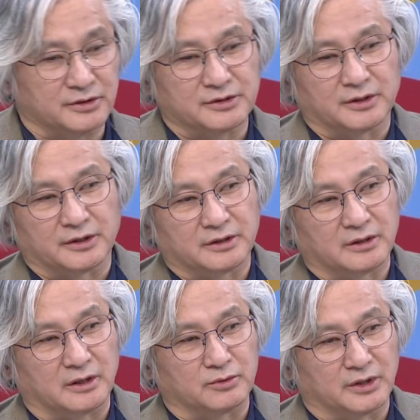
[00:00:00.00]
이제
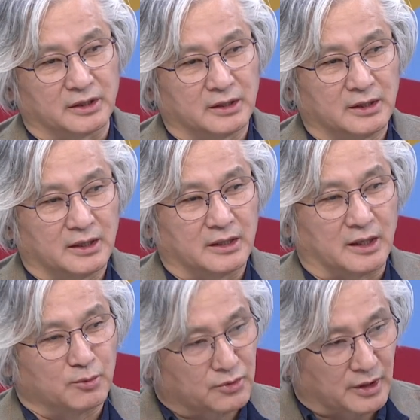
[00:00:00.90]
향후에
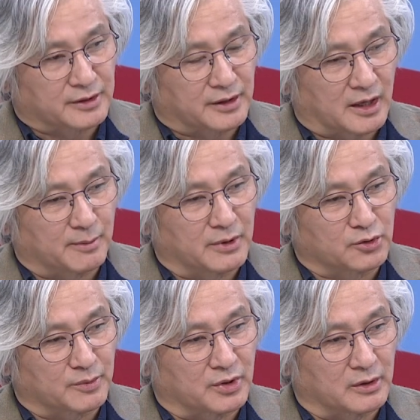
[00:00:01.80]
남북관계,
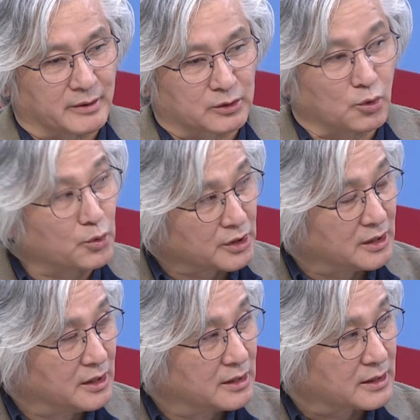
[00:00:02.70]
한반도의 평화와
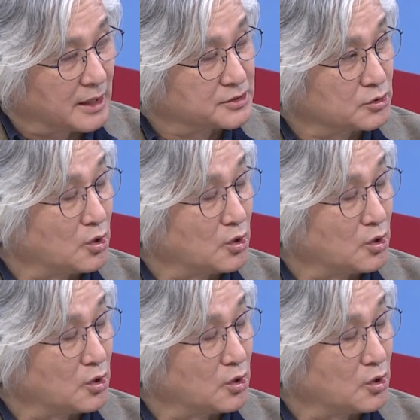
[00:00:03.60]
통일까지도 네.